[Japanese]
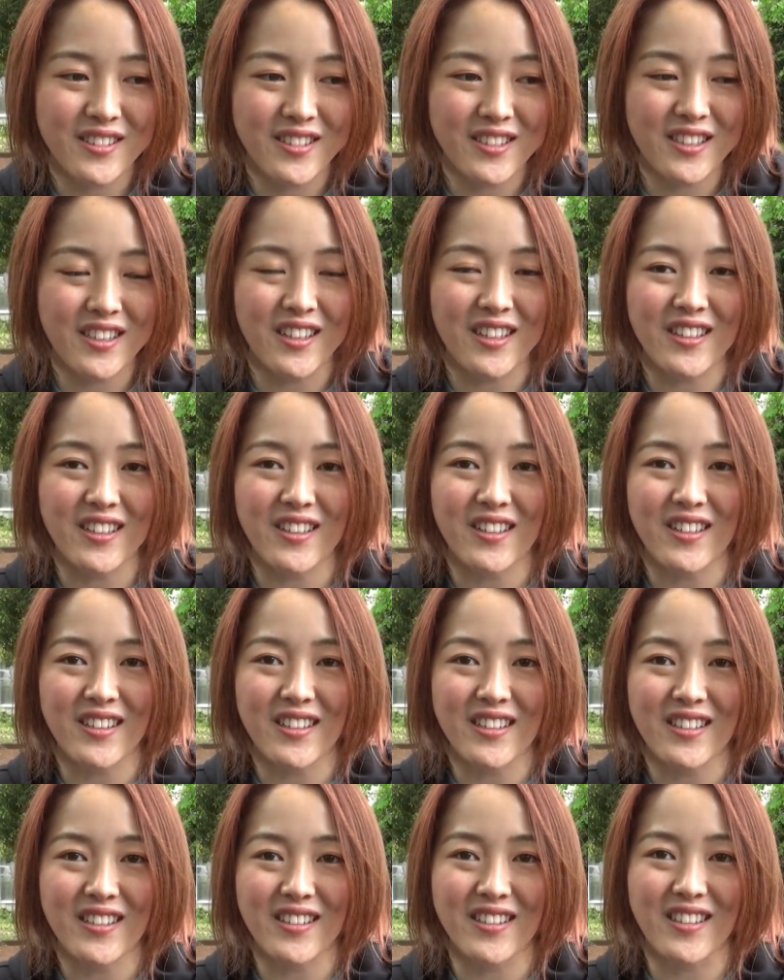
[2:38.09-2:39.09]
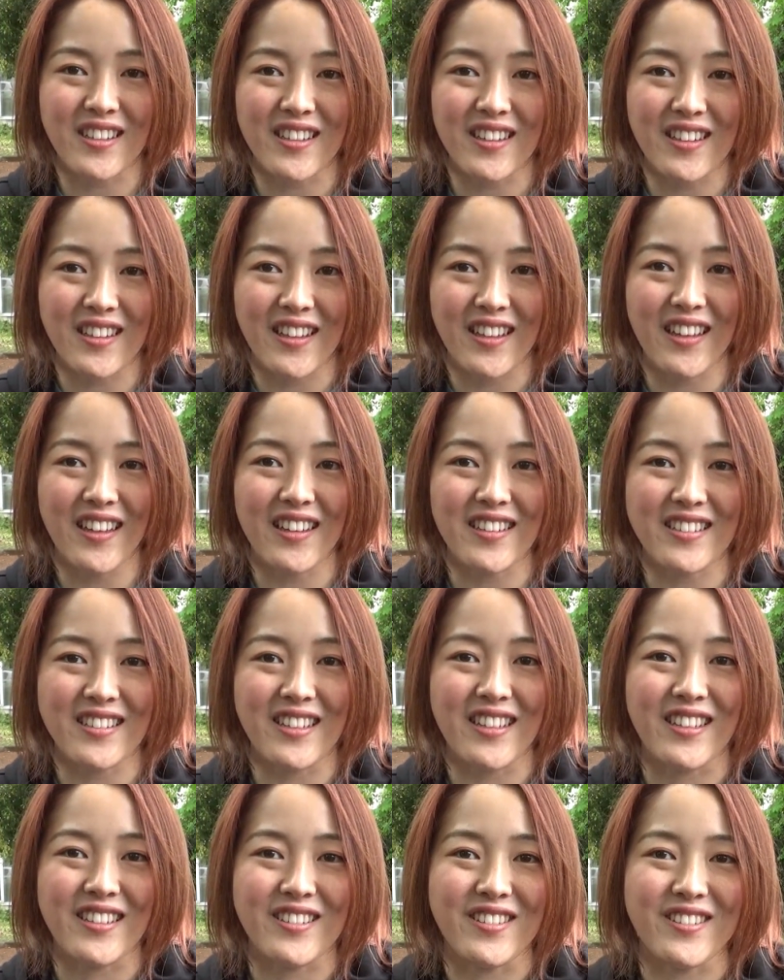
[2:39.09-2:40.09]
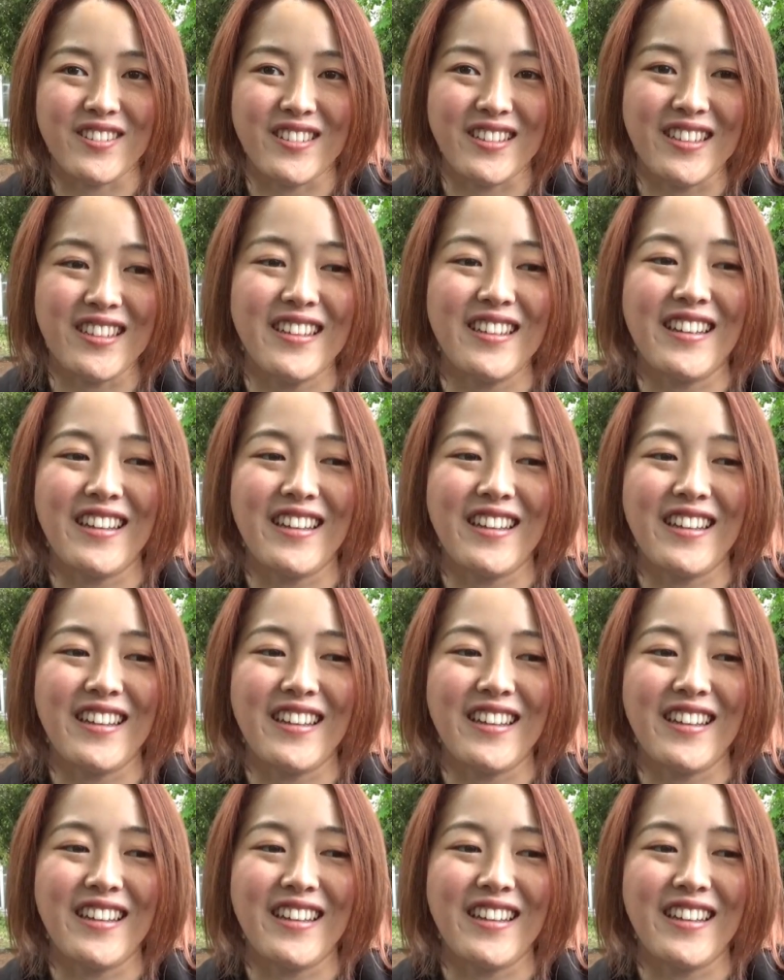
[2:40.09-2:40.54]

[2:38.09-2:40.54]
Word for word: 力使って走るように